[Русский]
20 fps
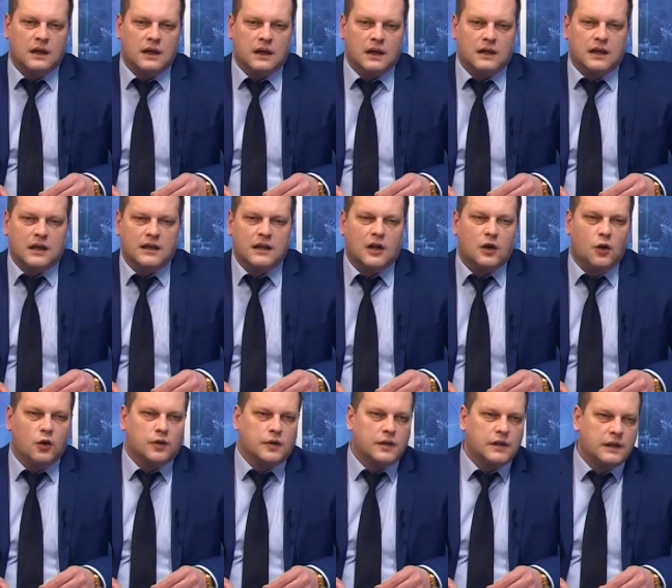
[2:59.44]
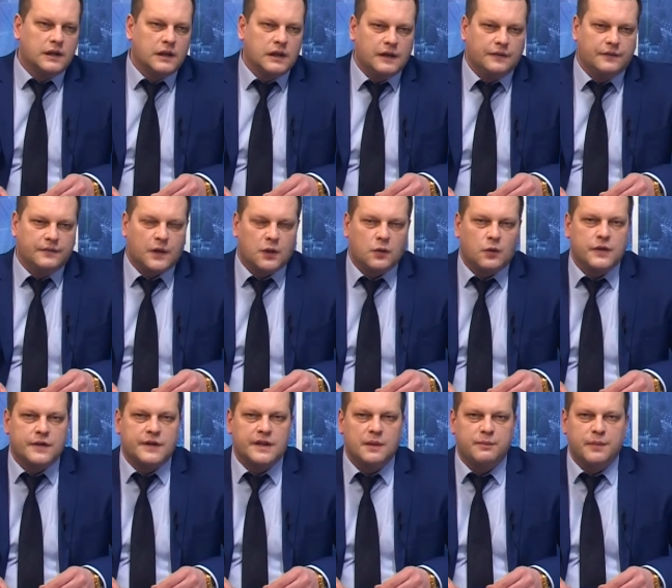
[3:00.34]
а, гололед в
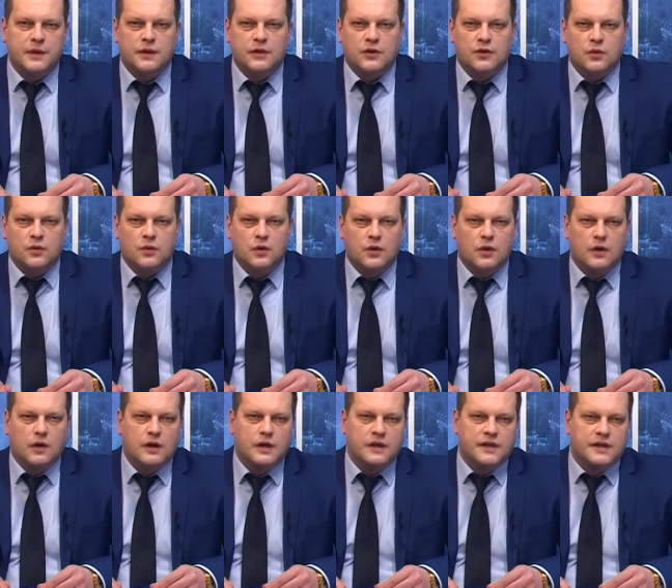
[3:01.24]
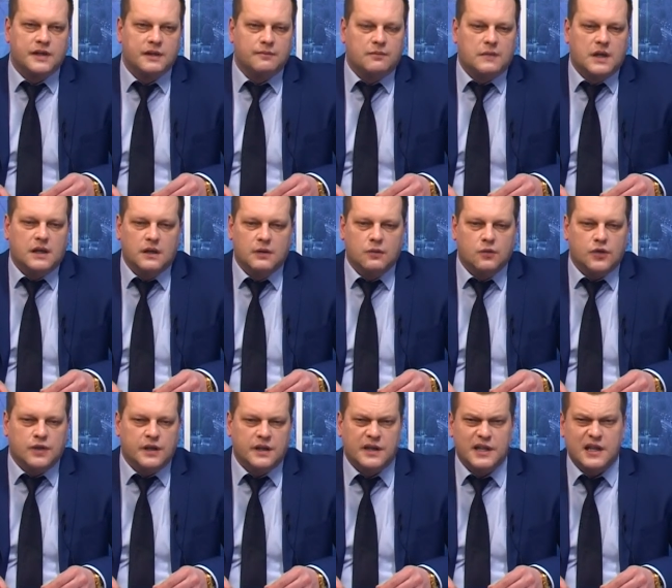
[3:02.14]
такой степени, что с ним
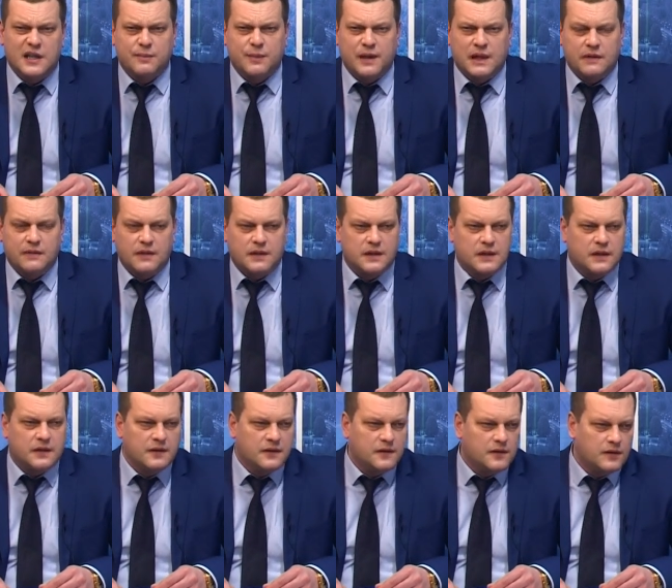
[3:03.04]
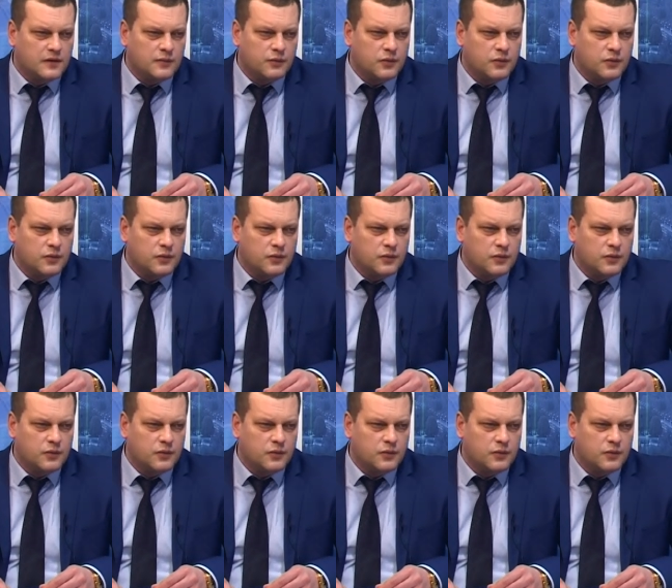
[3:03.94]
уже не справиться с